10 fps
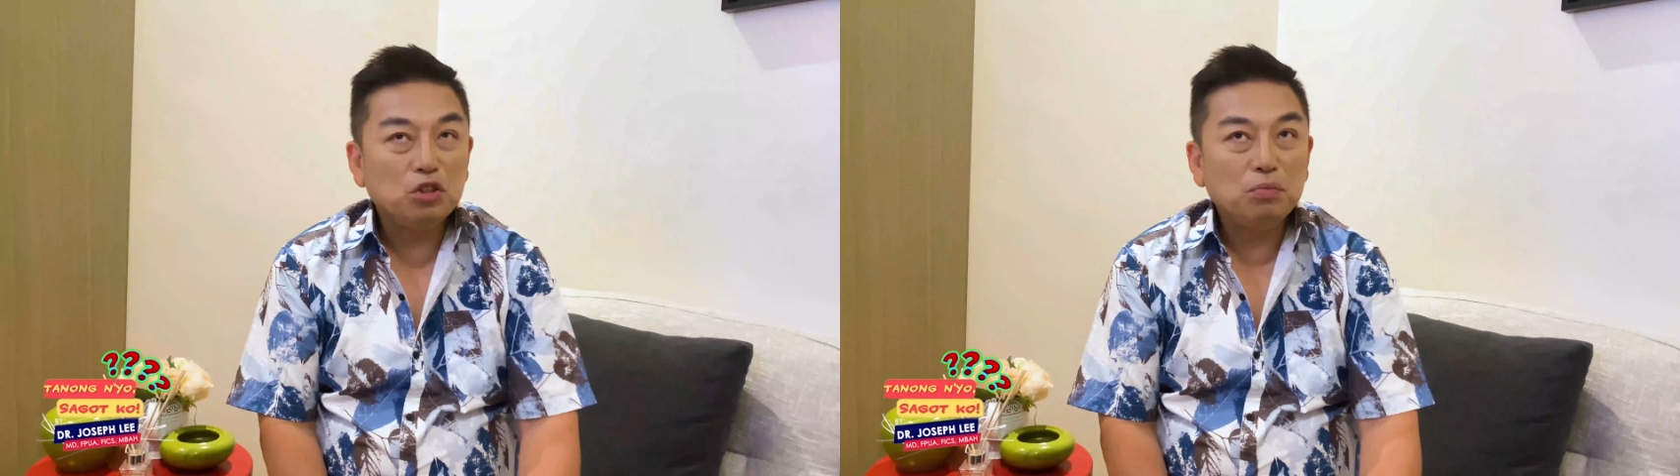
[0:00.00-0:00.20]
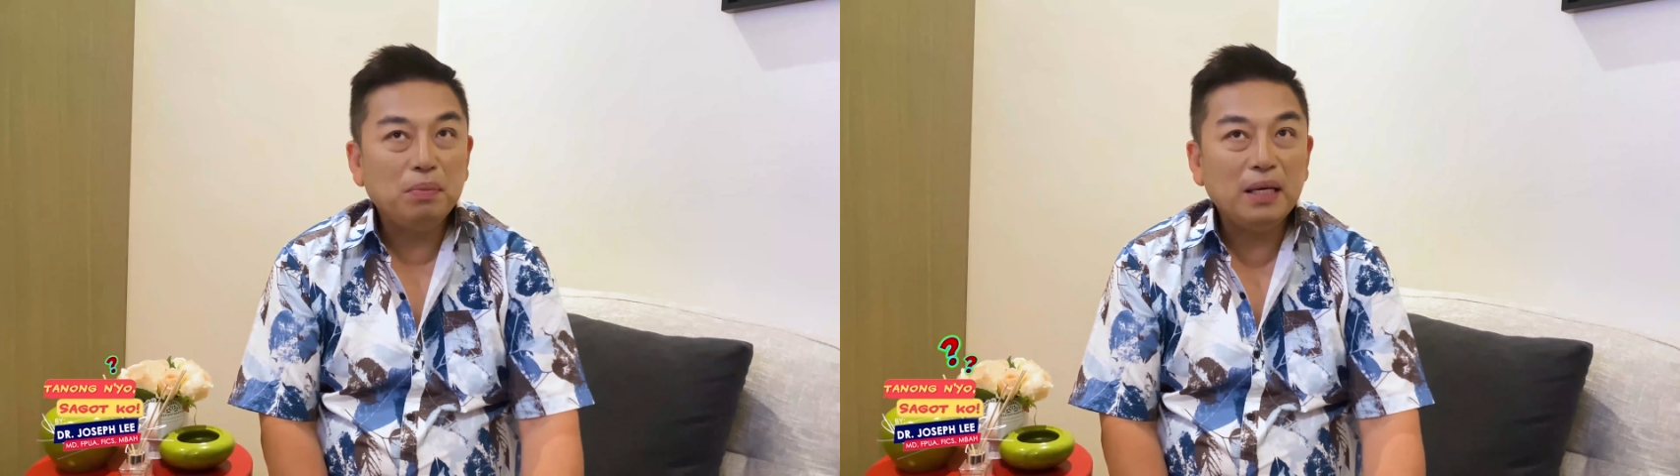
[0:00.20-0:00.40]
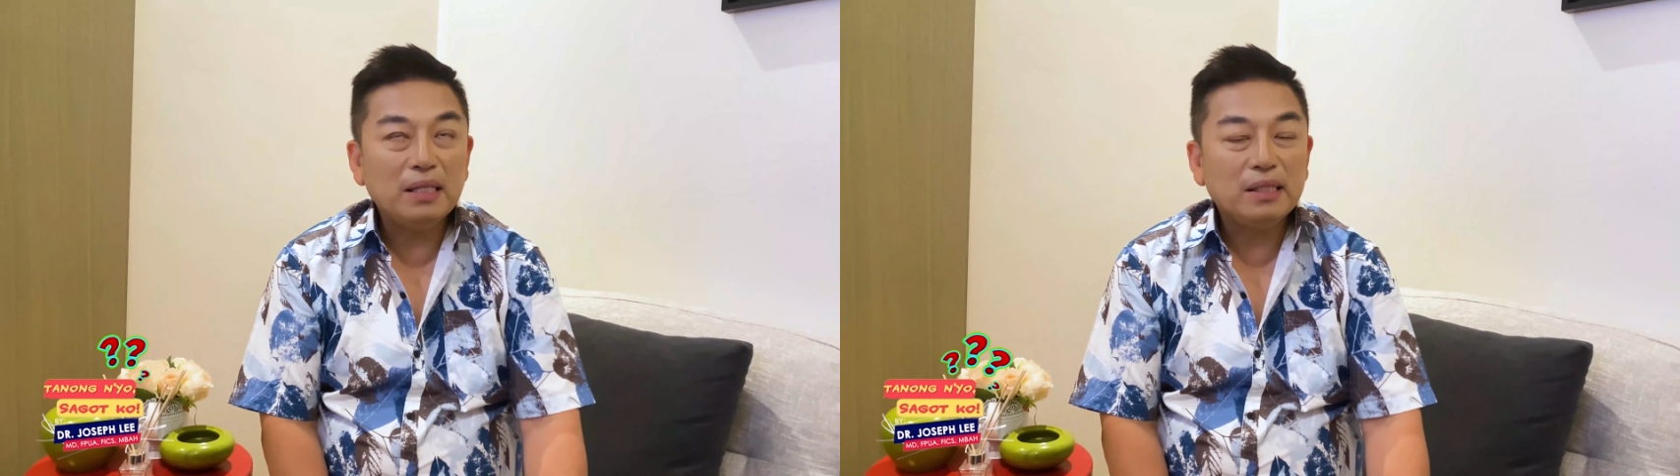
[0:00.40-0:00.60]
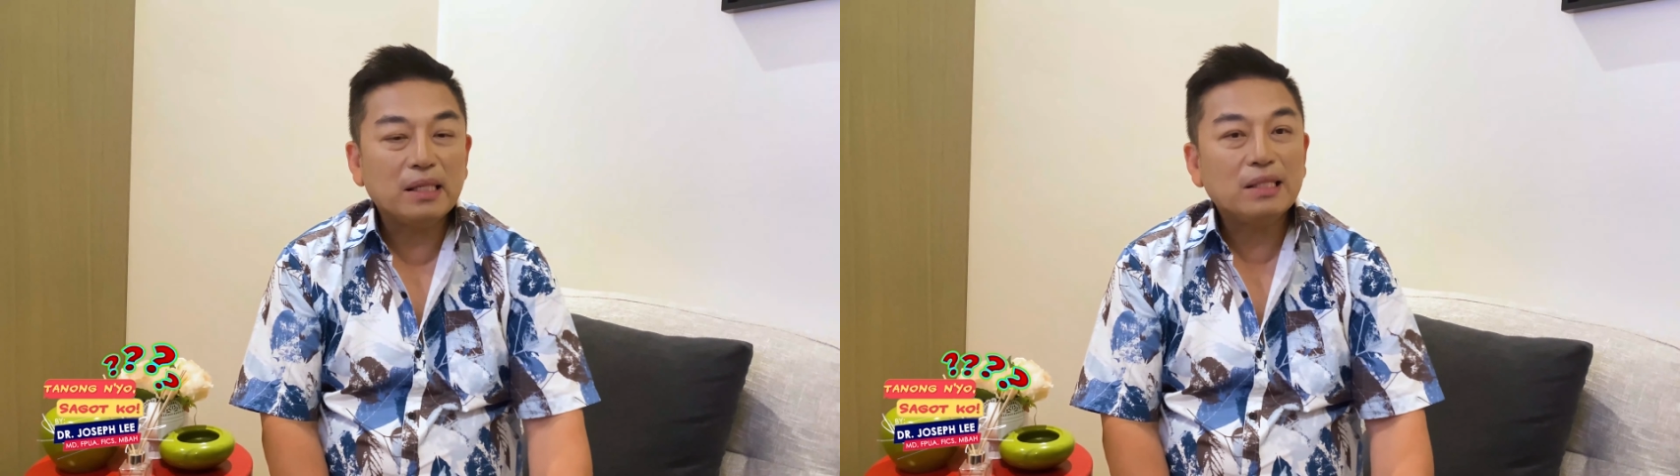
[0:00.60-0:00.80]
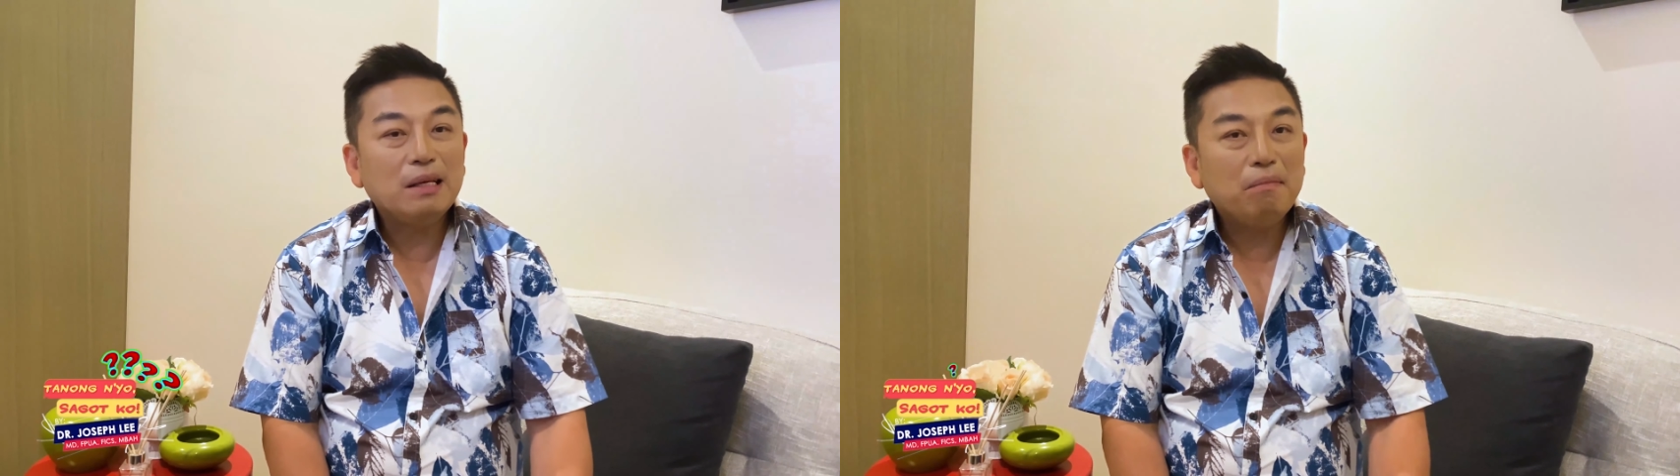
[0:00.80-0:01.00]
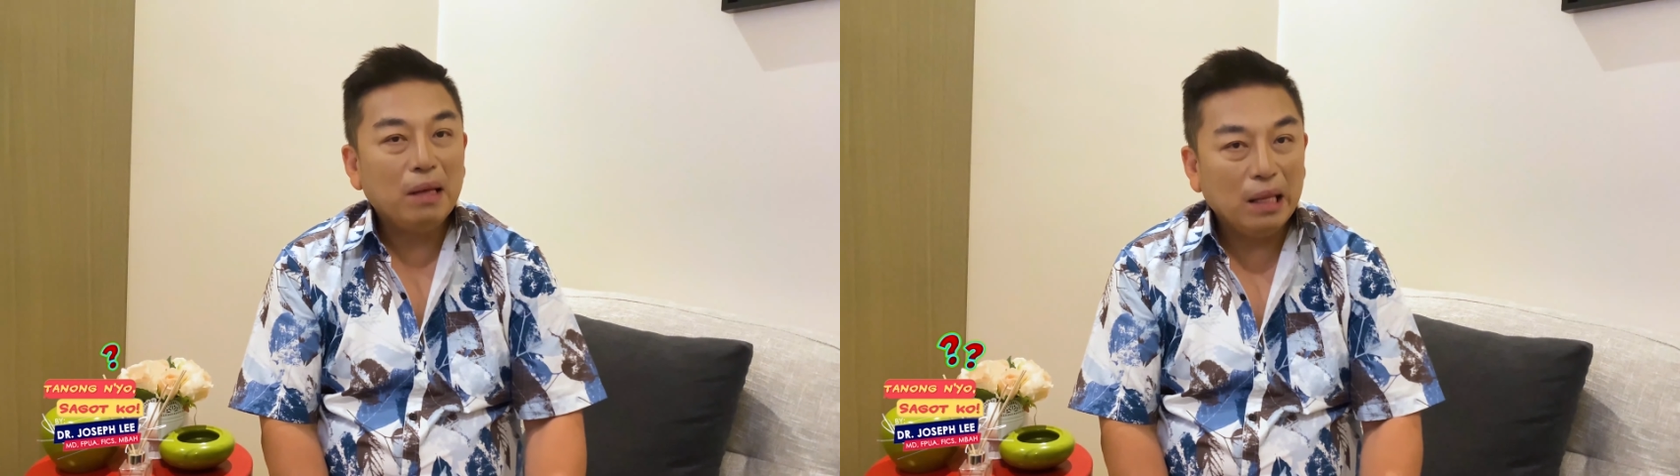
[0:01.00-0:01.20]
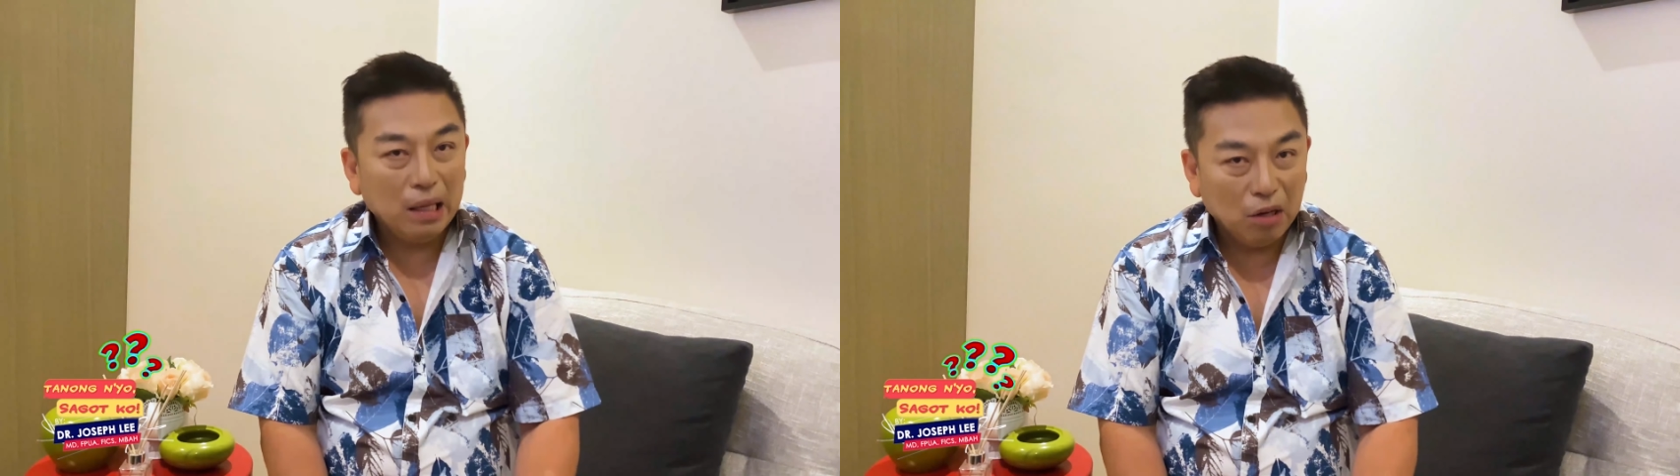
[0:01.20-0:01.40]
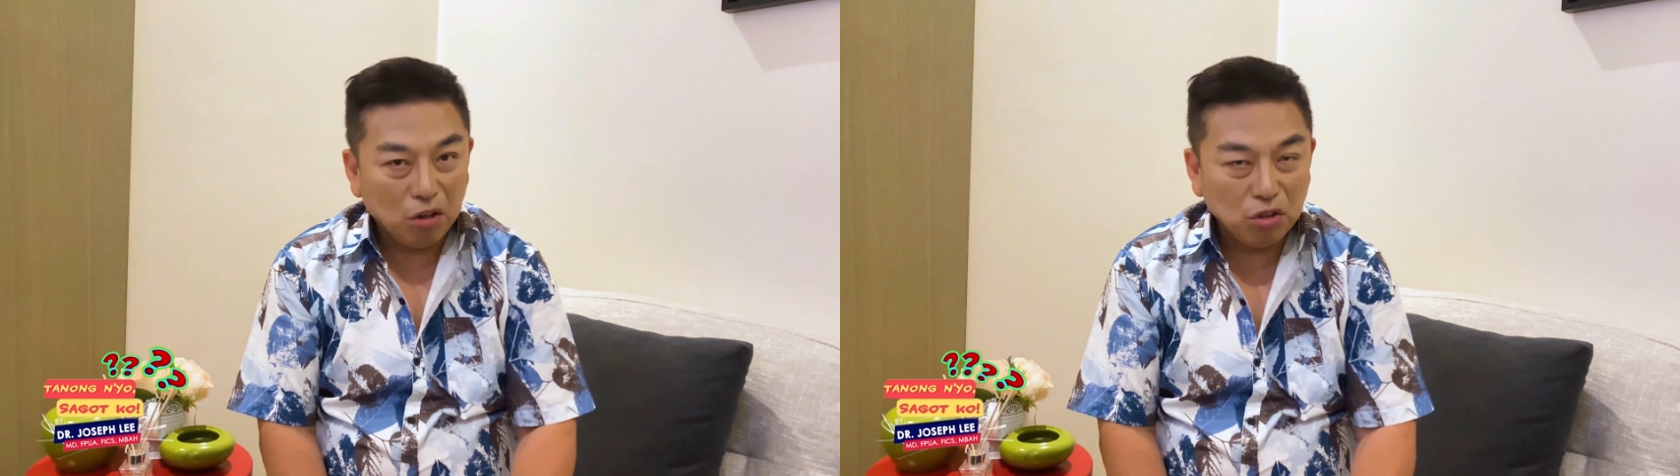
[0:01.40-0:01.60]
should be 60
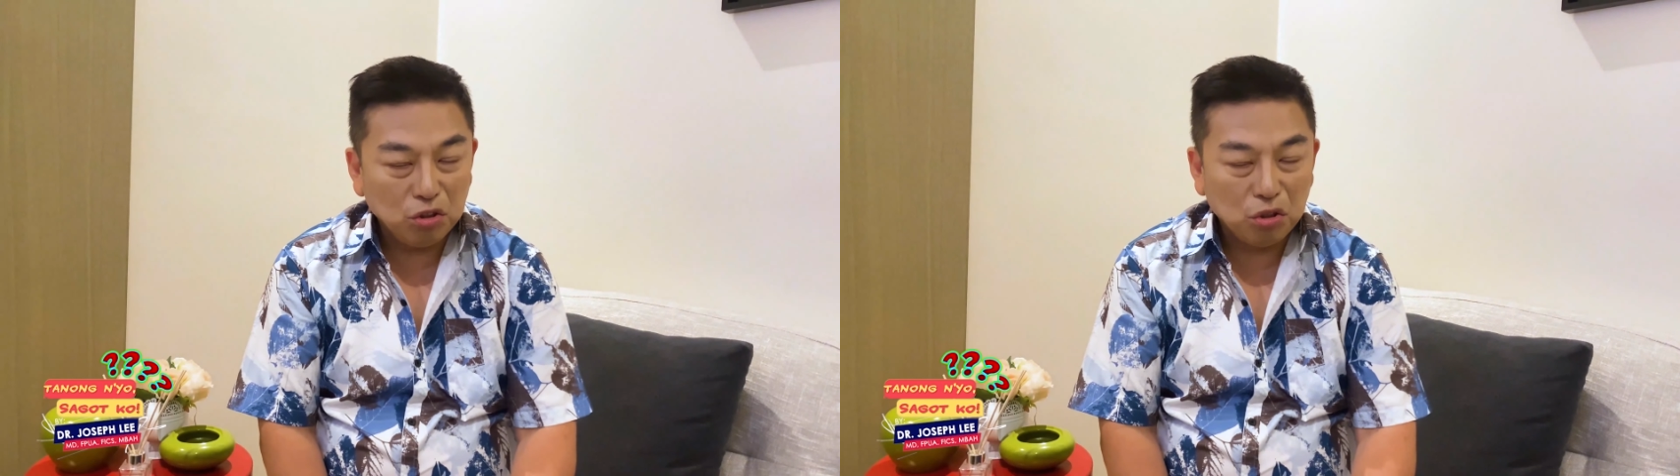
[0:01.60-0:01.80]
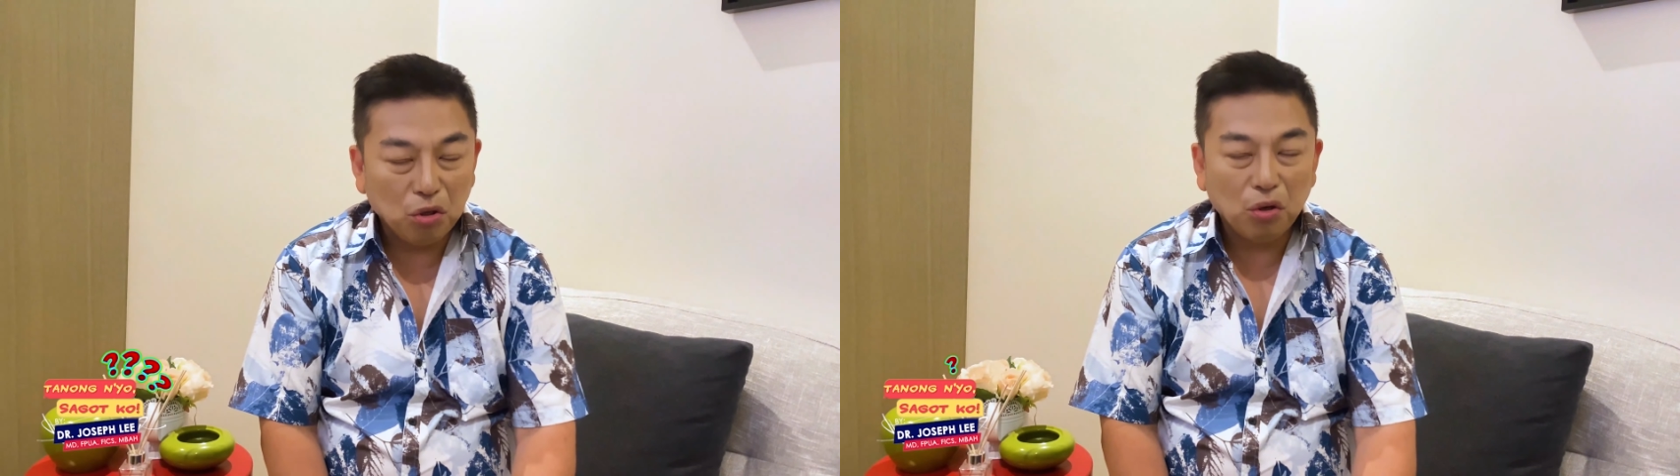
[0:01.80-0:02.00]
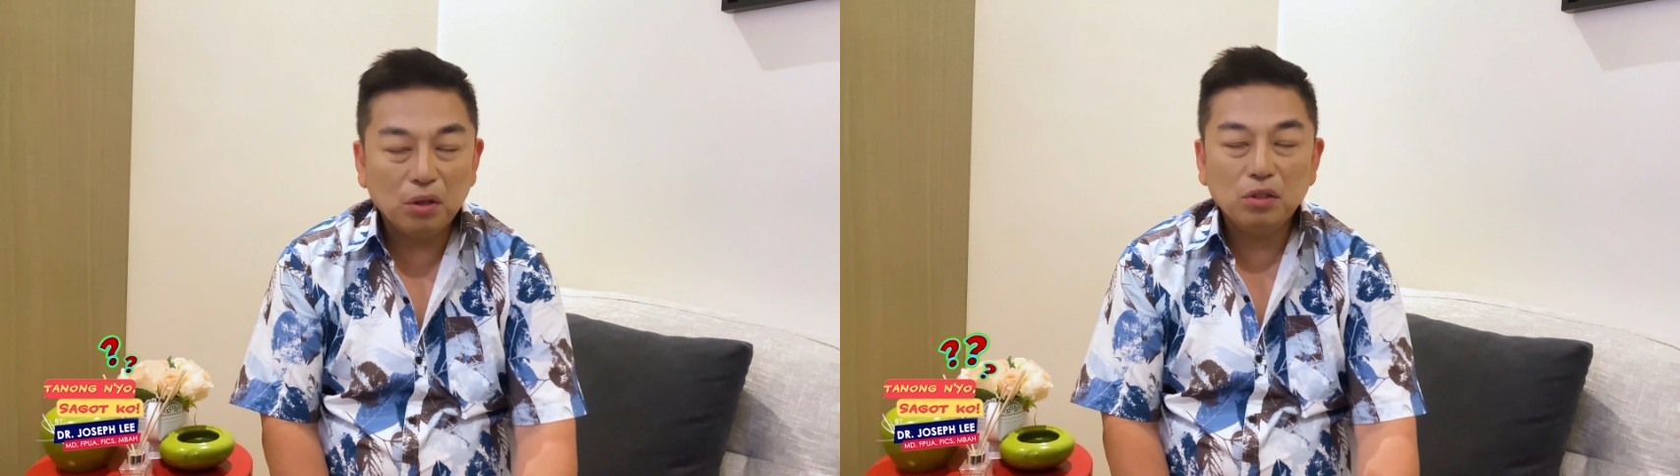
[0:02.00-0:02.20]
million. So,